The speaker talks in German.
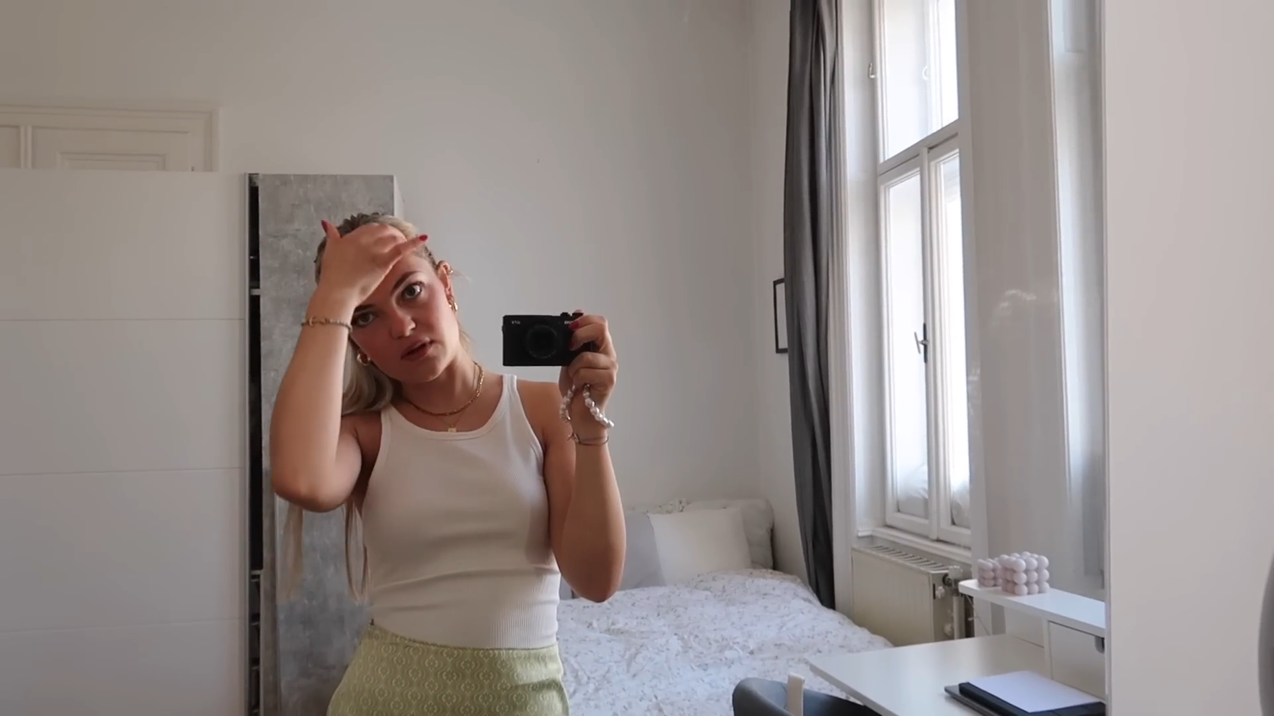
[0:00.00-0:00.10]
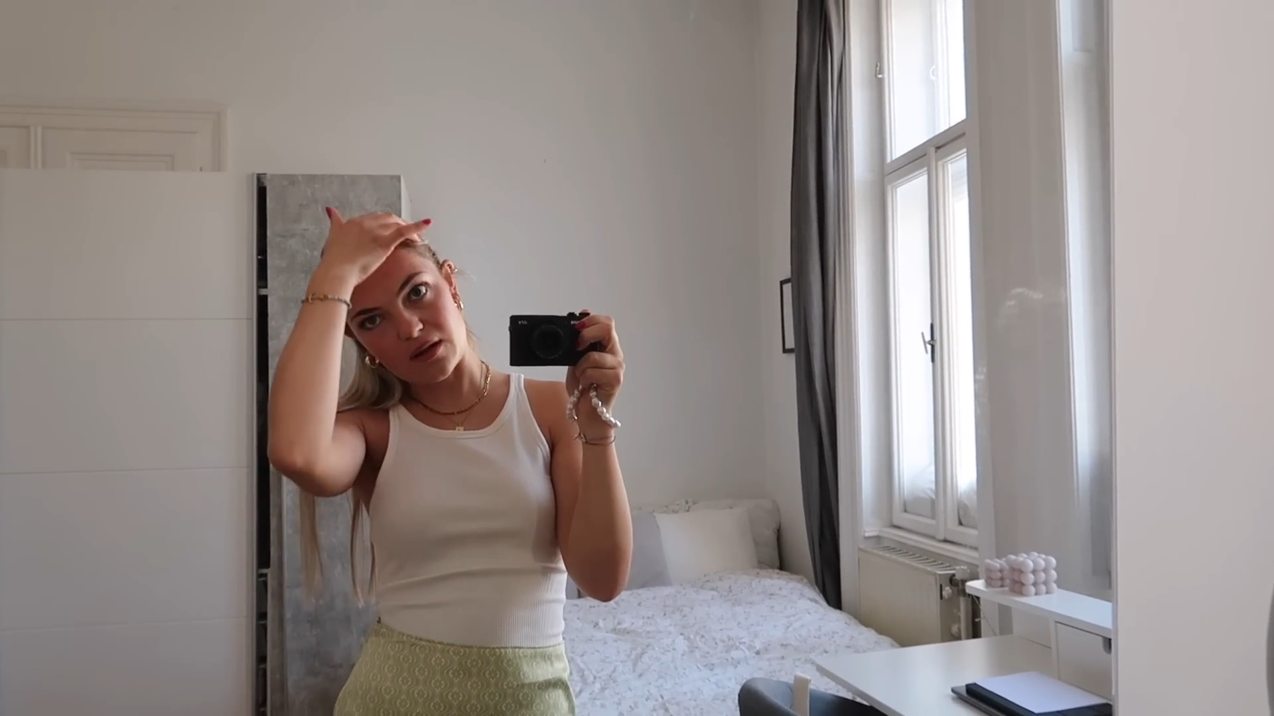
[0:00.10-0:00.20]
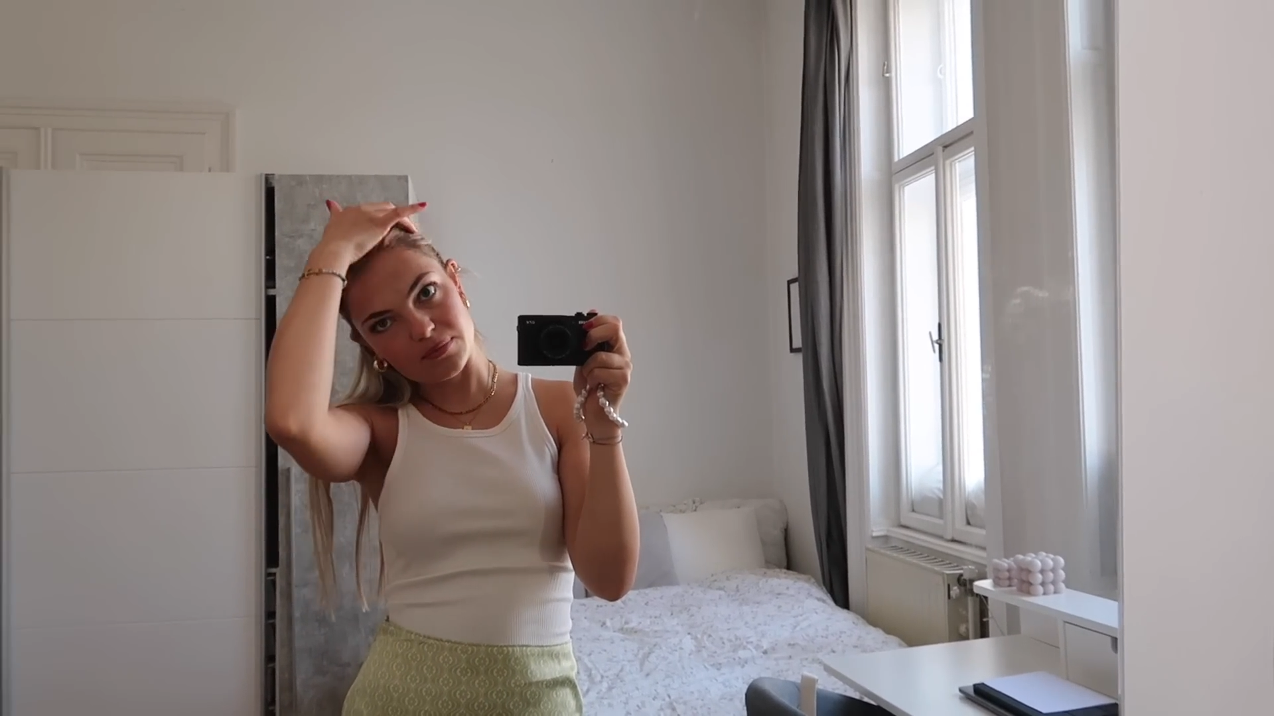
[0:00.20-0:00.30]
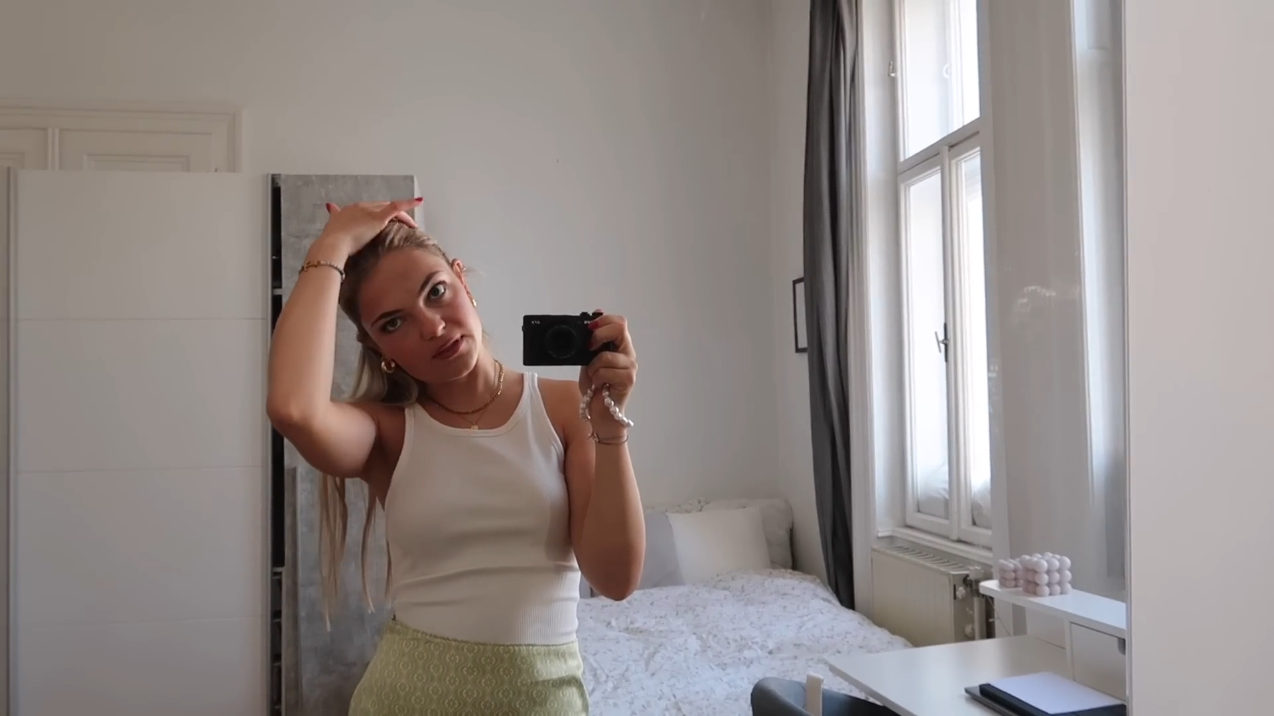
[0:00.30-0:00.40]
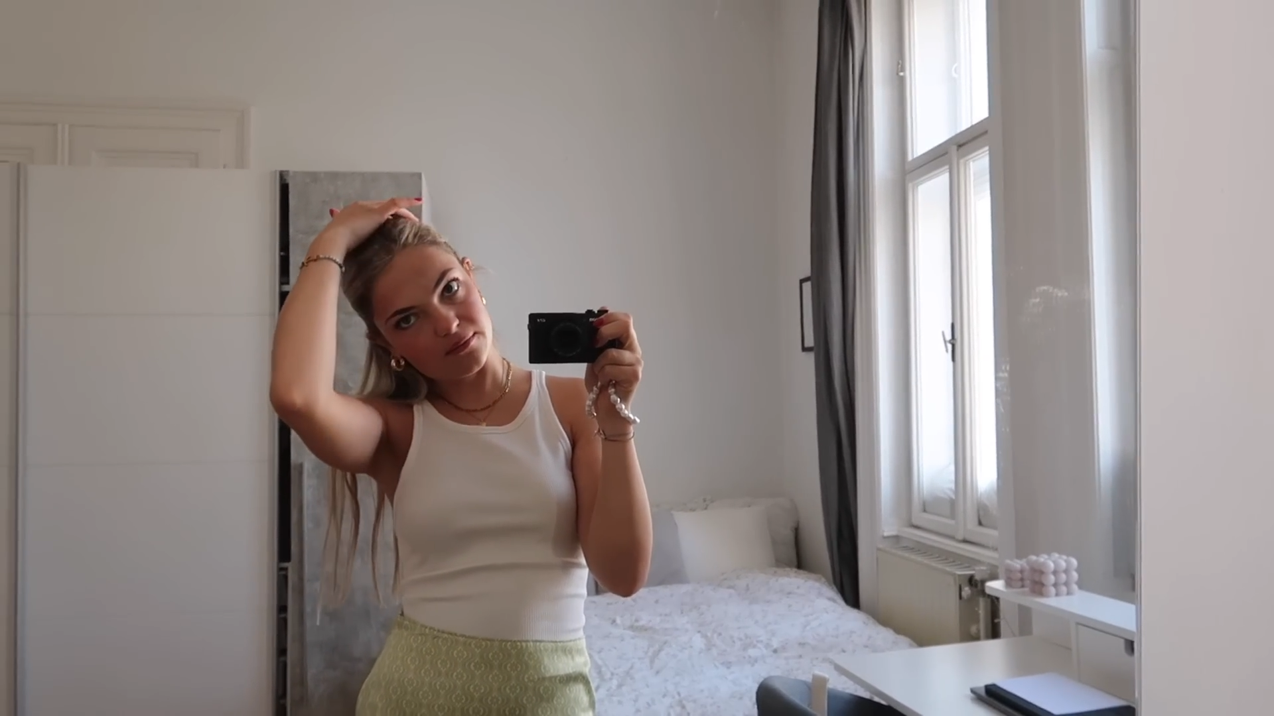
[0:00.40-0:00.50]
Woche
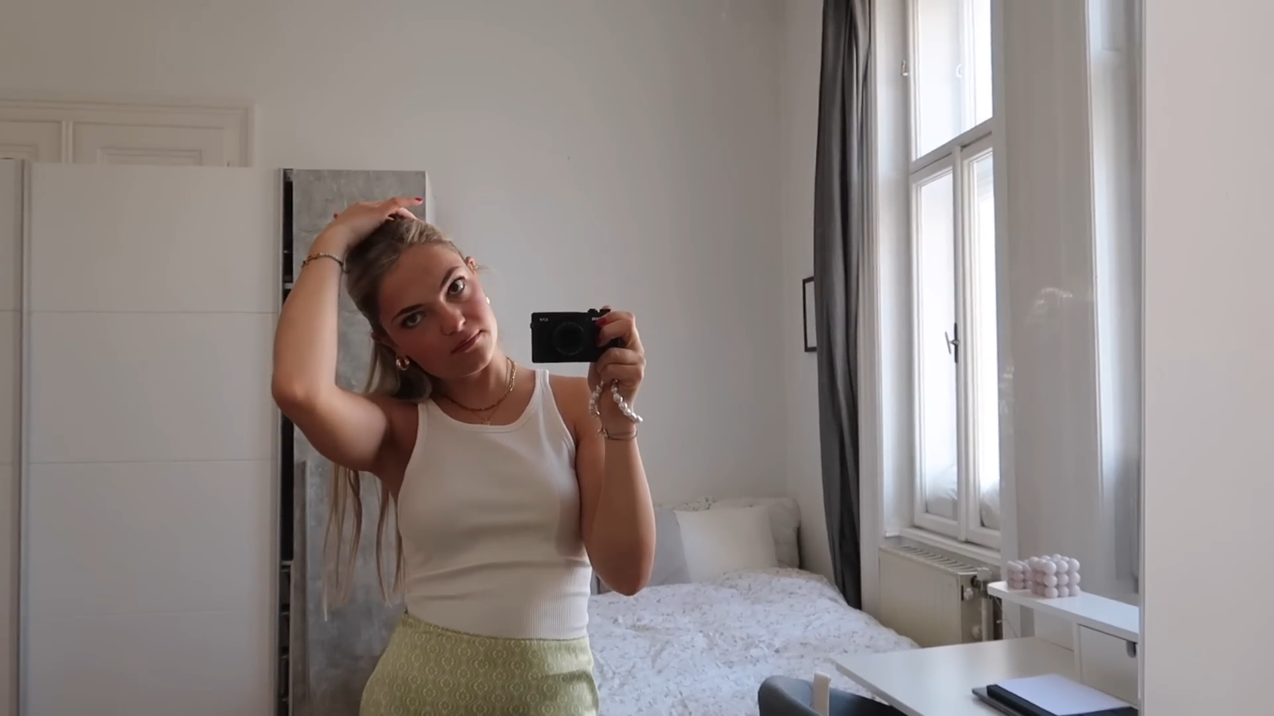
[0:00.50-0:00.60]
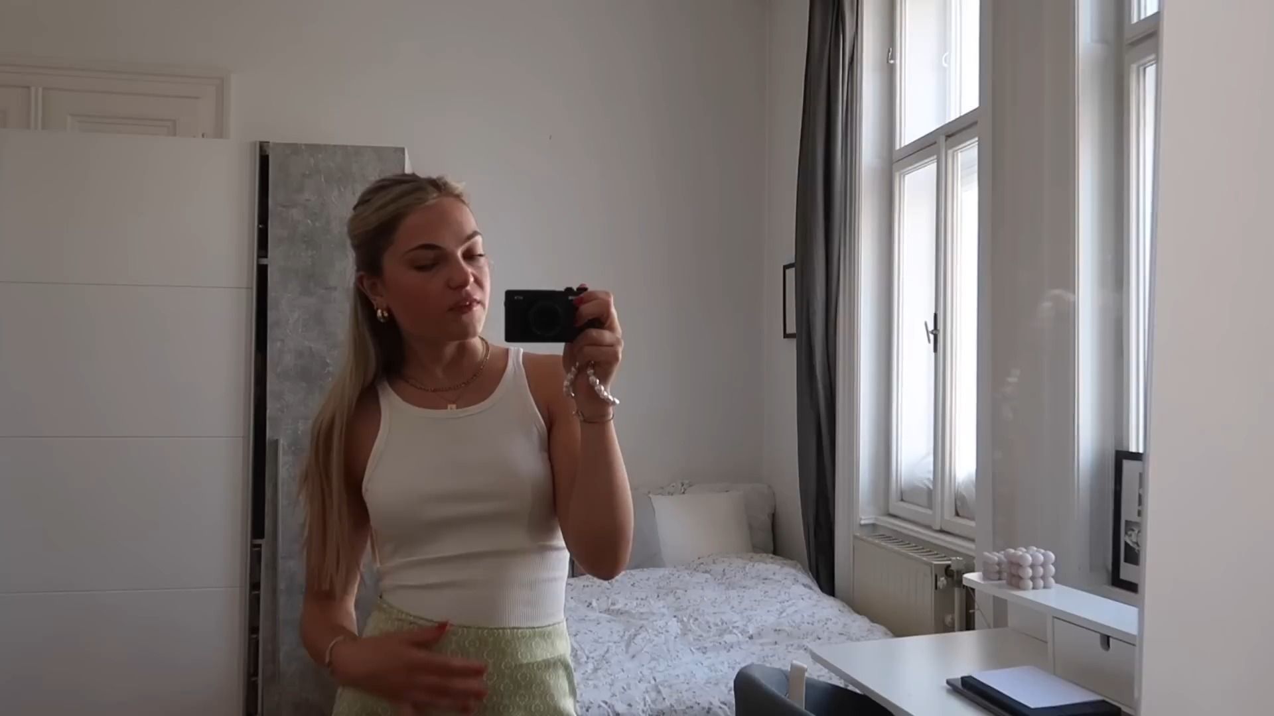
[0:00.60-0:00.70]
abgeben.